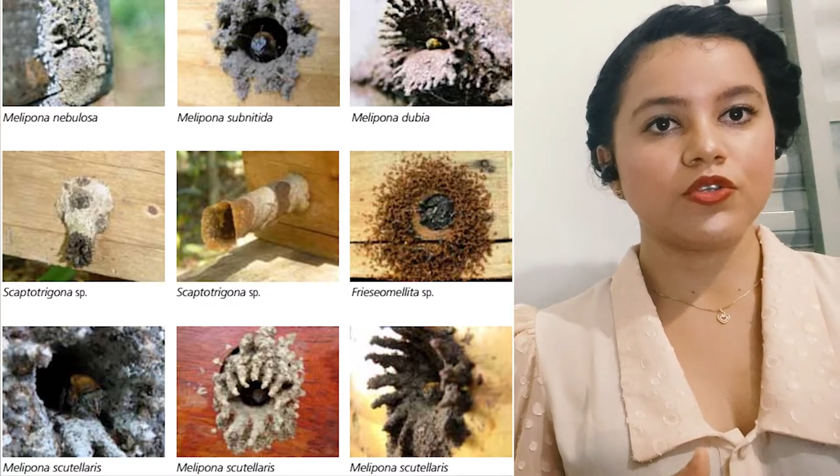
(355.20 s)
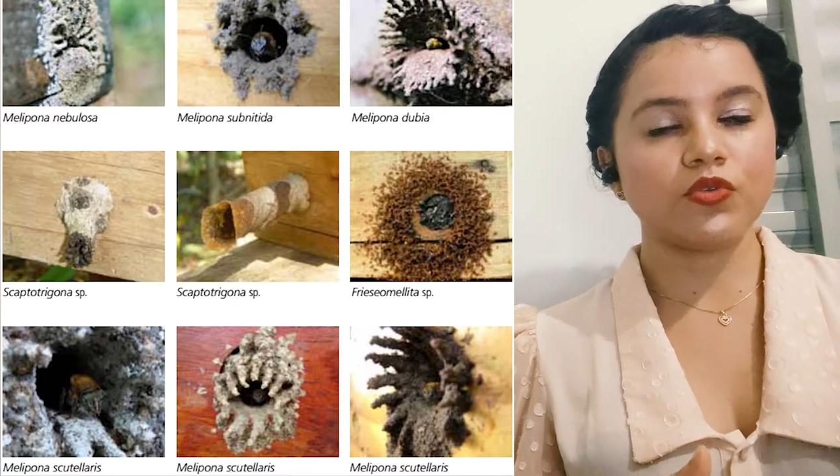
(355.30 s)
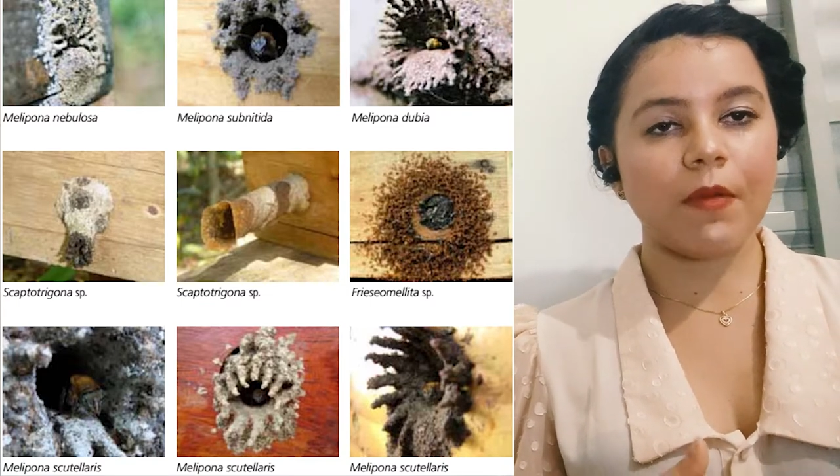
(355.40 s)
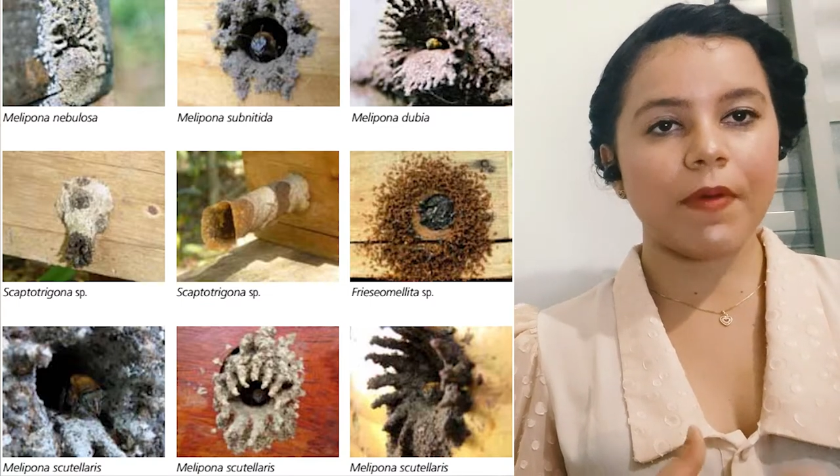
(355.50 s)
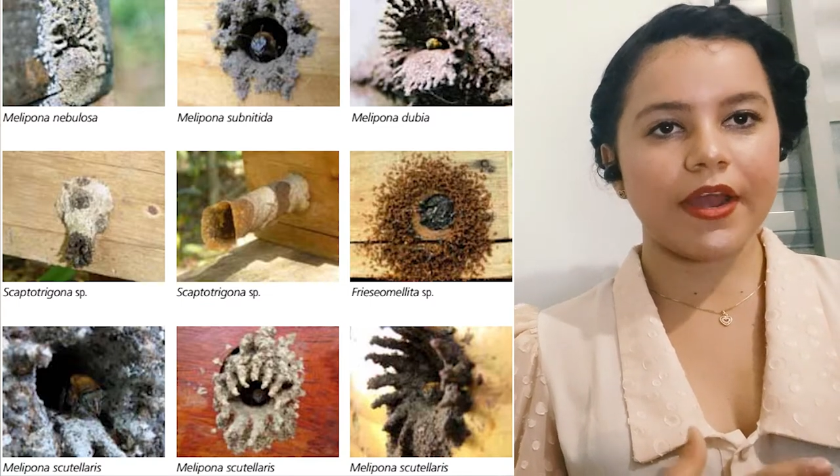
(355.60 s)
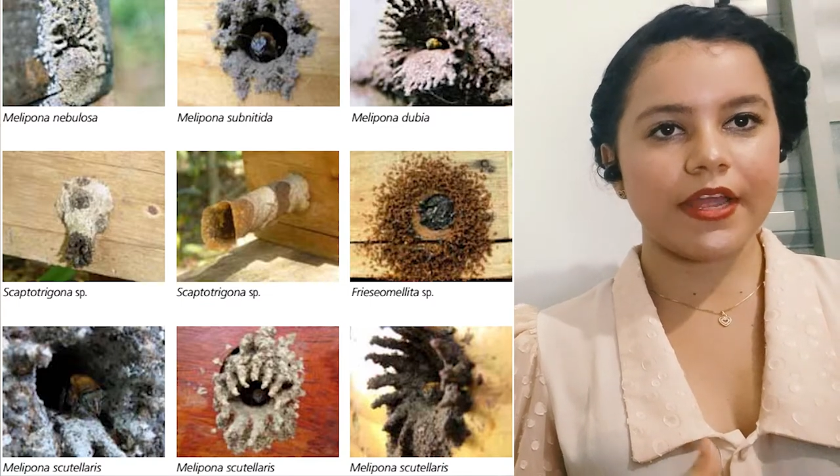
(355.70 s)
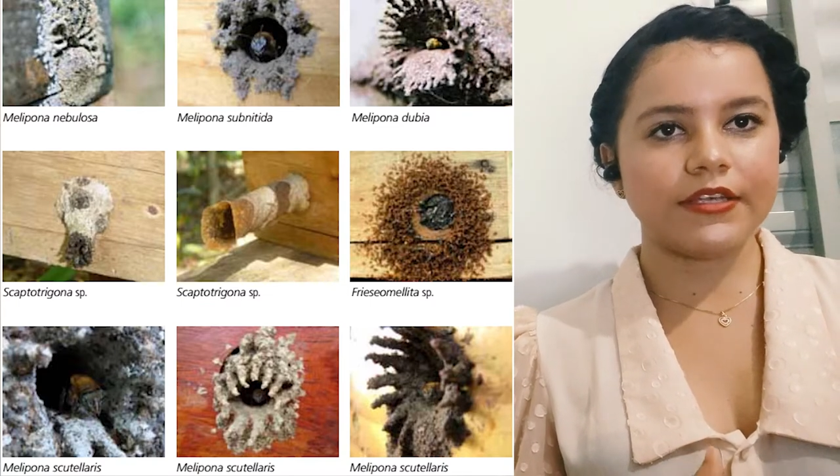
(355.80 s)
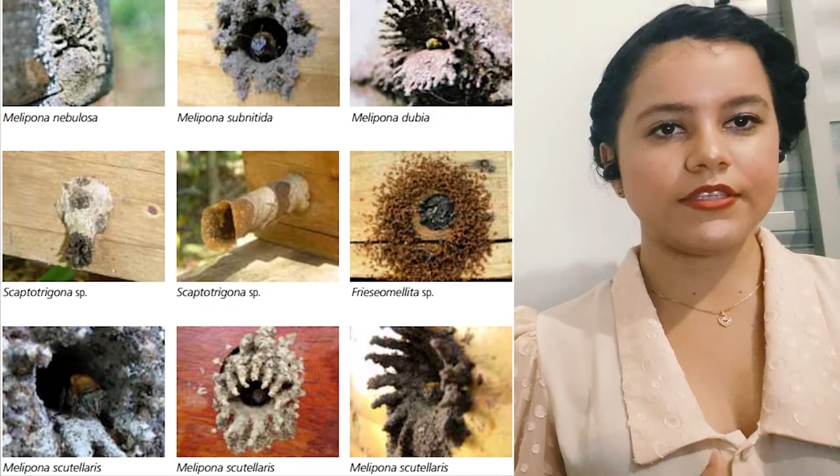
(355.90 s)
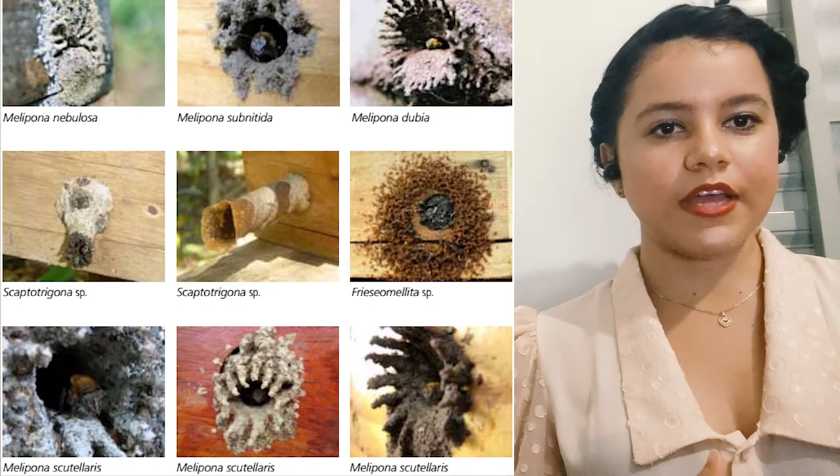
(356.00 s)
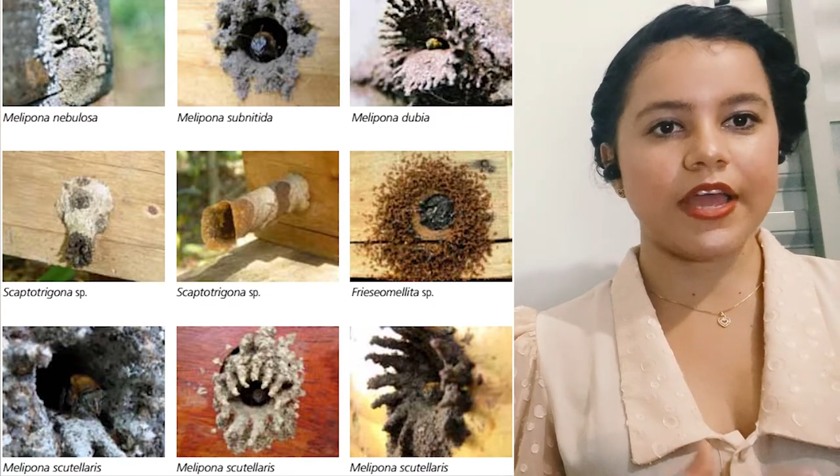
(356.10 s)
Sua
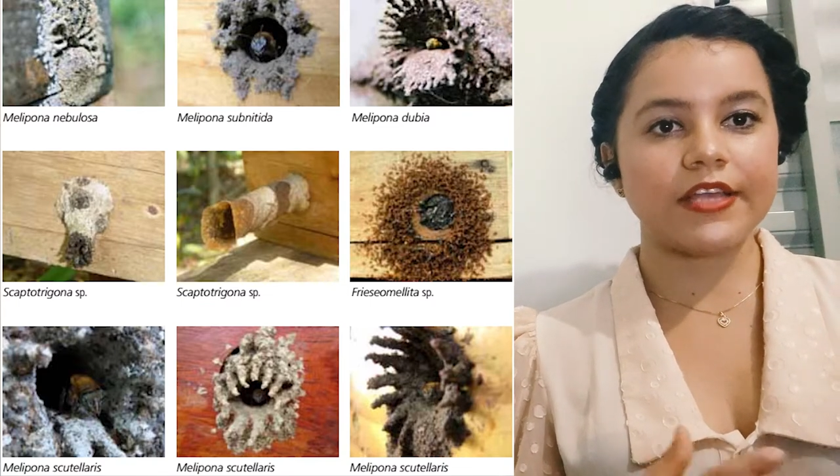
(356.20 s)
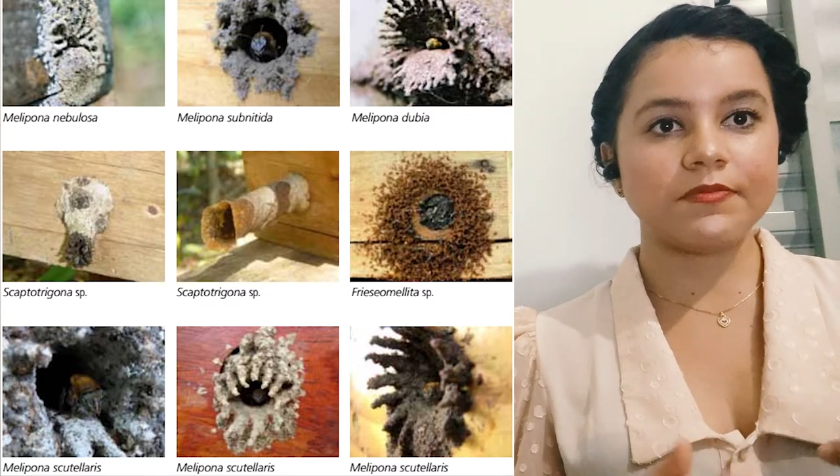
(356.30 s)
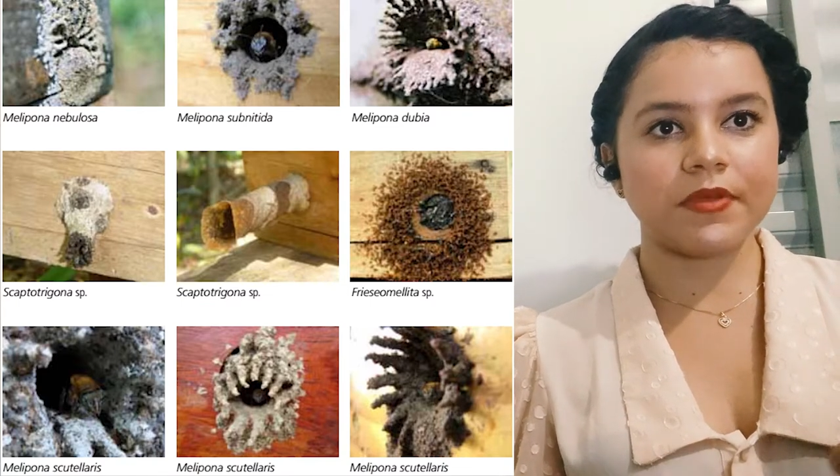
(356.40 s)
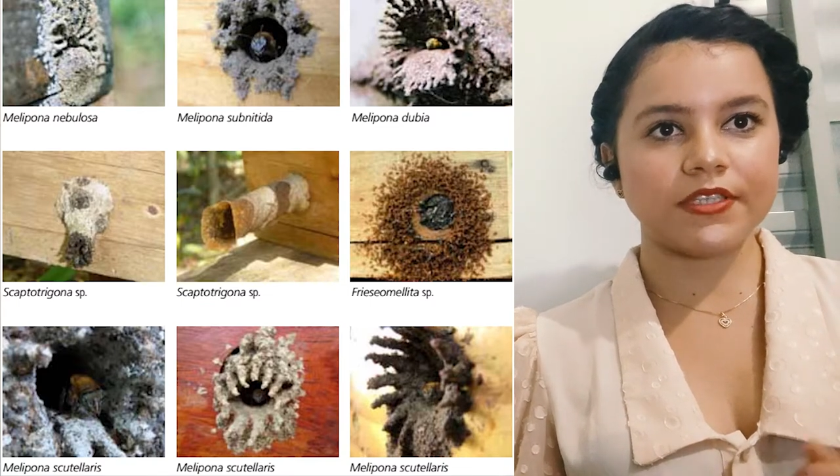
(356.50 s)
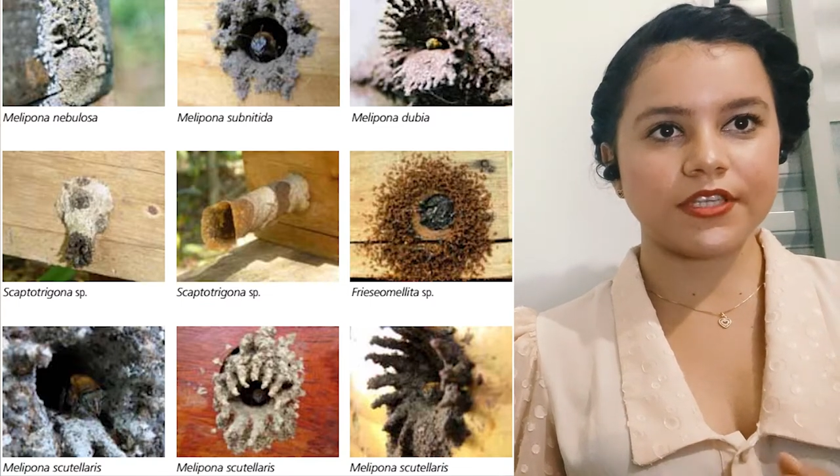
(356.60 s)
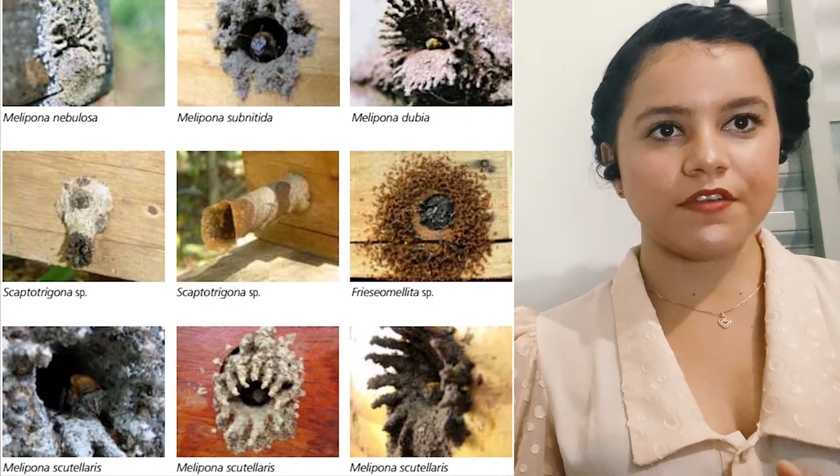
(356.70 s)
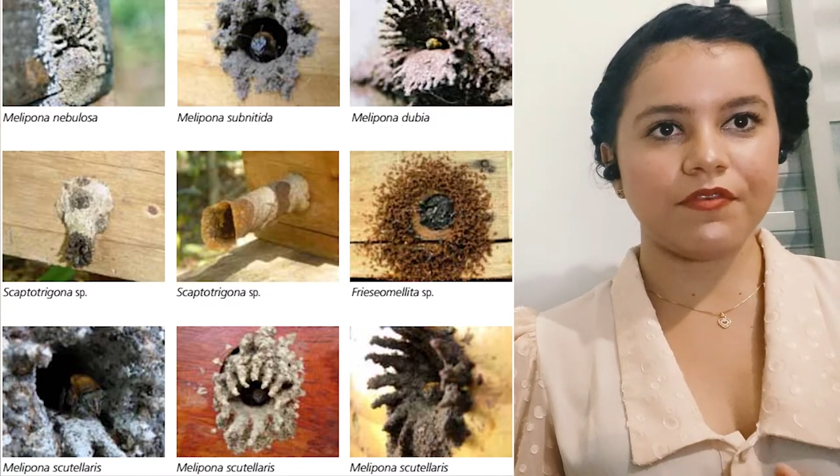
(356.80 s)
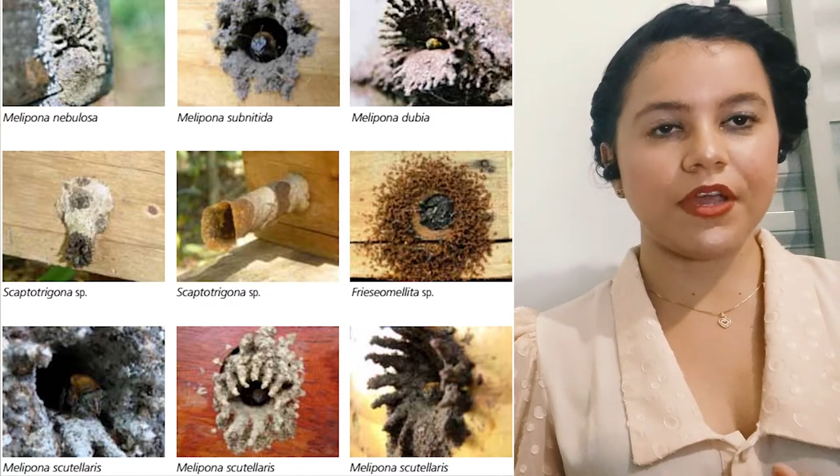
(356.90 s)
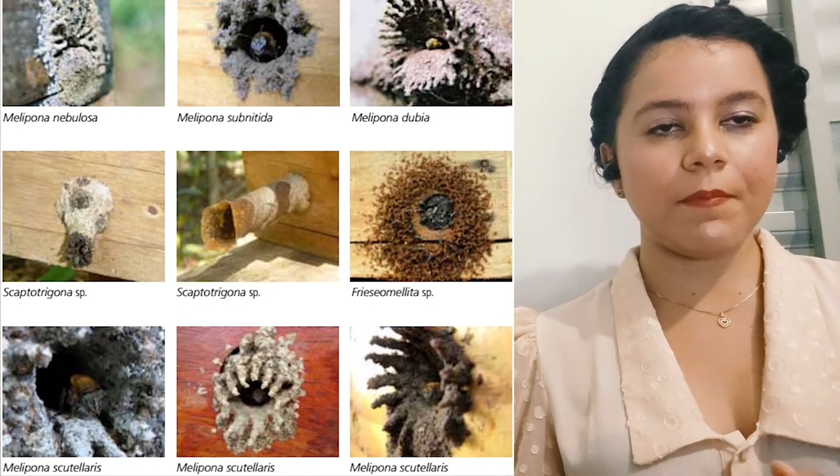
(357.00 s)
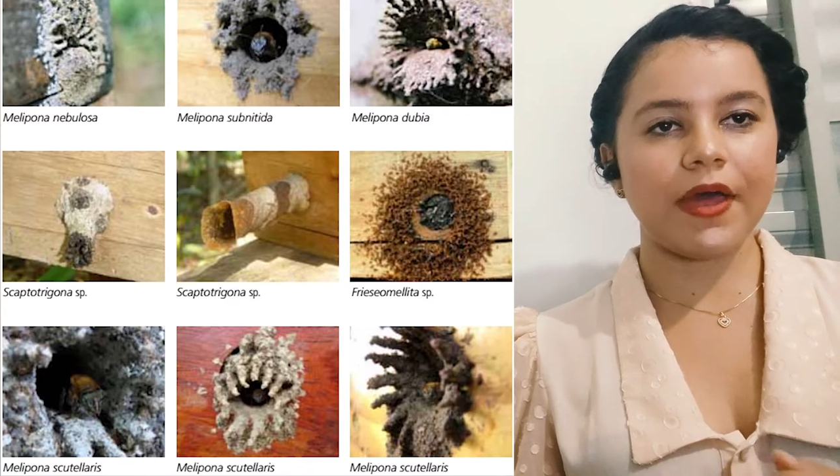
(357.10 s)
aparência é específica